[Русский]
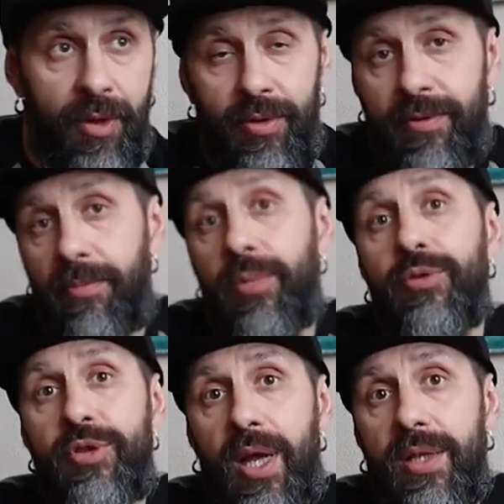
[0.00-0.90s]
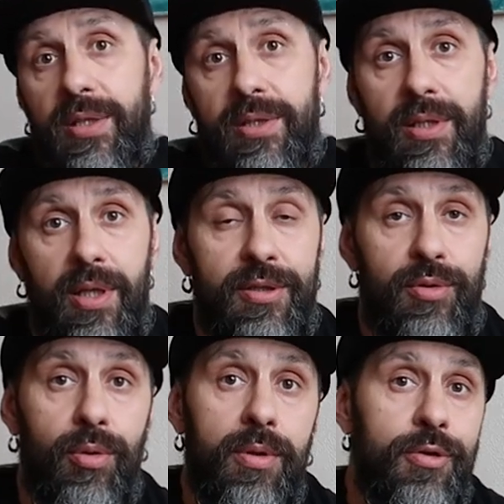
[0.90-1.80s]
вот вам получается цена
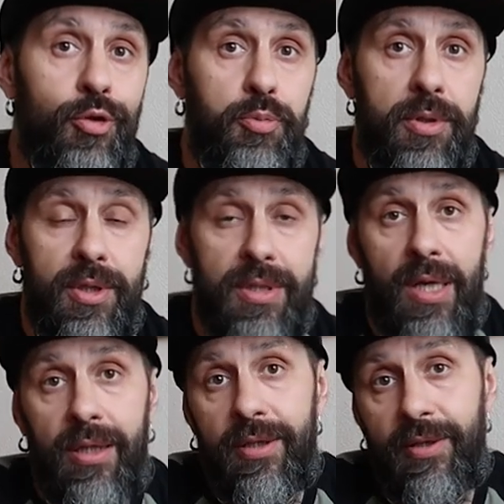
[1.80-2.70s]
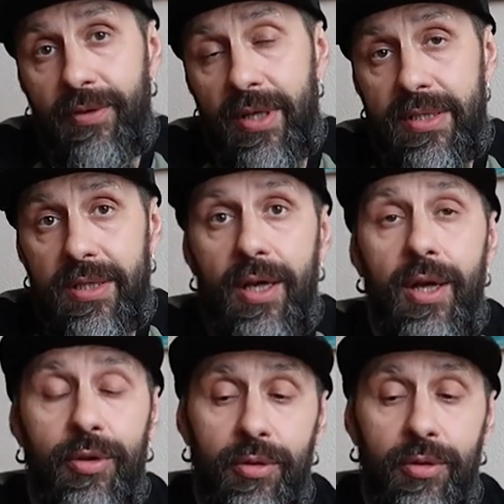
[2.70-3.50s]
100, 150, 200,